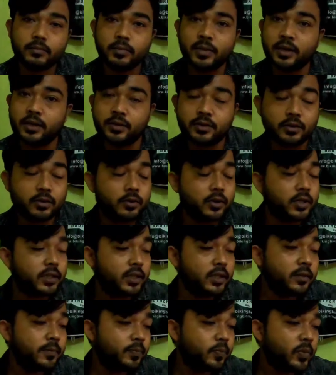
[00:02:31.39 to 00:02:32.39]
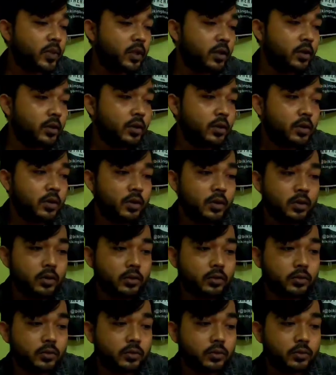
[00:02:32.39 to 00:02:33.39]
মেট্রো গলিতে
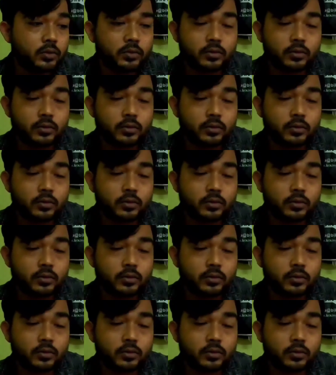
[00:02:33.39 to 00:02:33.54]
তো